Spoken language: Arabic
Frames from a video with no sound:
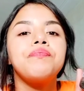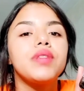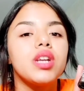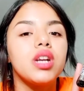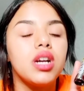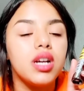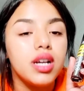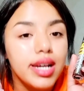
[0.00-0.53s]

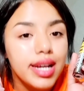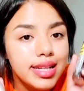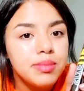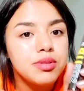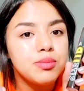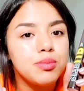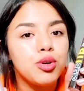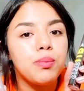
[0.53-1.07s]
آه، خدمت
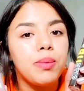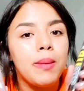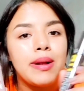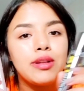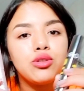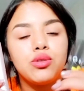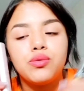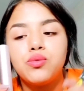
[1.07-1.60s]
بهم با مال
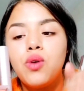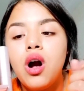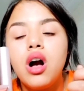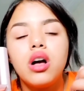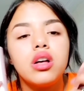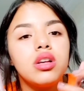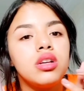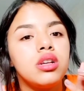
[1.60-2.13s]
دو فوا
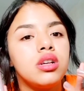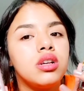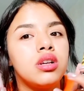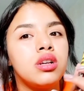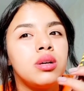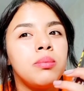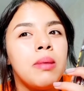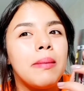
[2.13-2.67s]

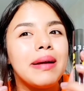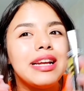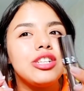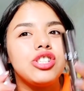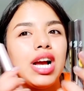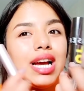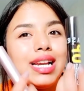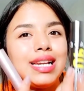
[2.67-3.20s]
ما بقيتش
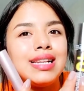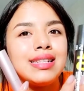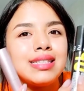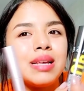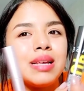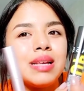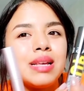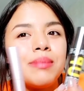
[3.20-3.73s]
عاقله على
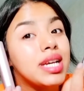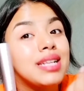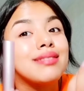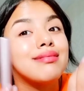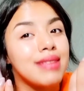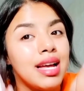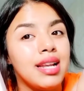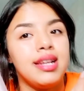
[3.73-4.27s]
الثمن ولكن
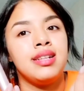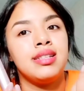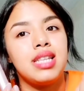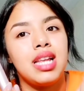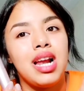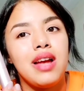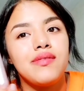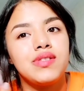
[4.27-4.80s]
طالعين
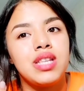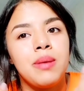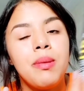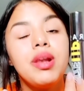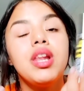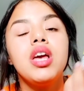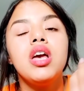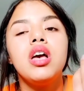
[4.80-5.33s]
صراحه في الثمن
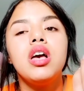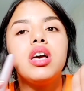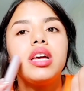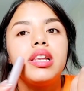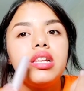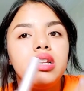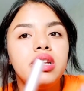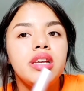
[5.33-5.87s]

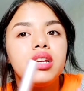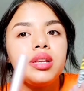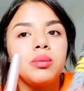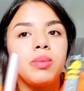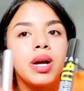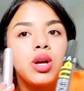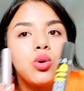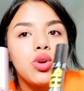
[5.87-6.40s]
اللي
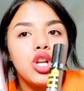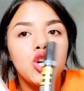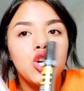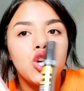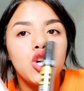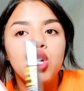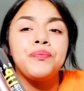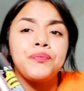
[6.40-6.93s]
نبغي نقول لكم
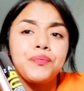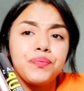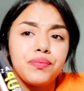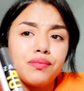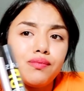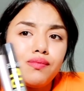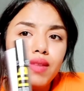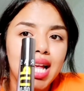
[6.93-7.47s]

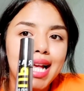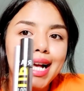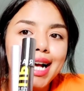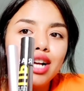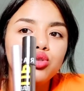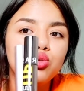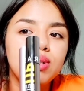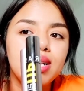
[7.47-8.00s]
حقاش
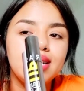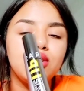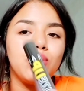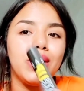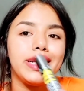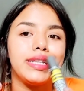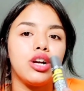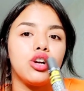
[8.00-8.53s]
كنت خديت
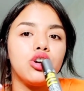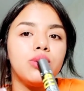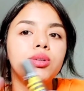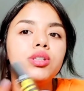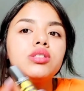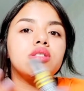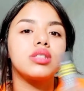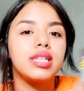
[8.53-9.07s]
واحد لا
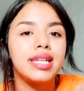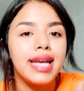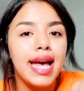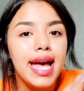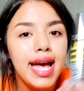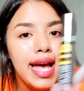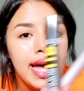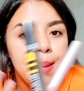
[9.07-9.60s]
كوموند
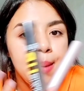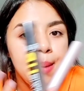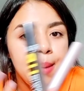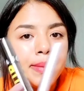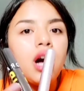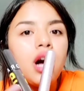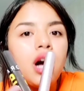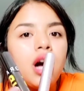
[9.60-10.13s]

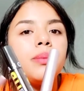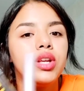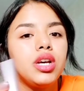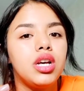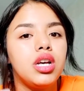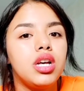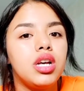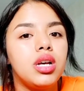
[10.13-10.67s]
كامله من
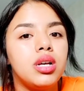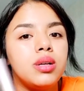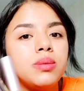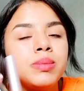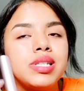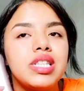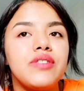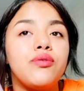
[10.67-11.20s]
من
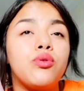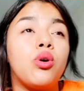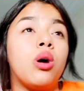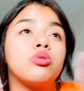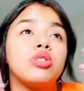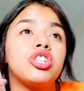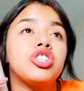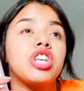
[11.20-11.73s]
سيفورا
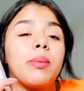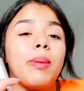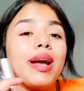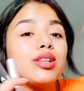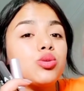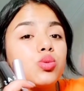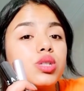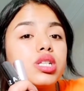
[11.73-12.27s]
وداكشي بقيت
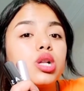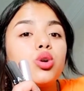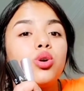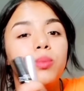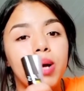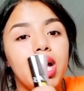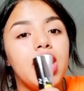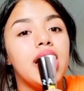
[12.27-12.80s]
توصلكم
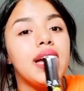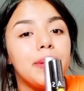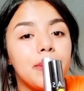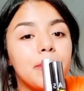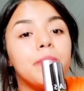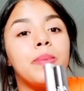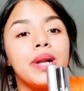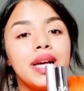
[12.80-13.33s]

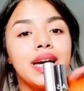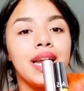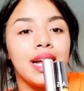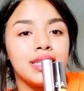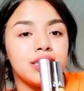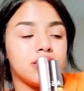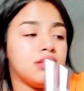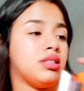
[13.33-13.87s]
بالكراط
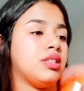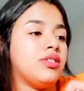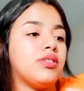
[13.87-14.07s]
يعني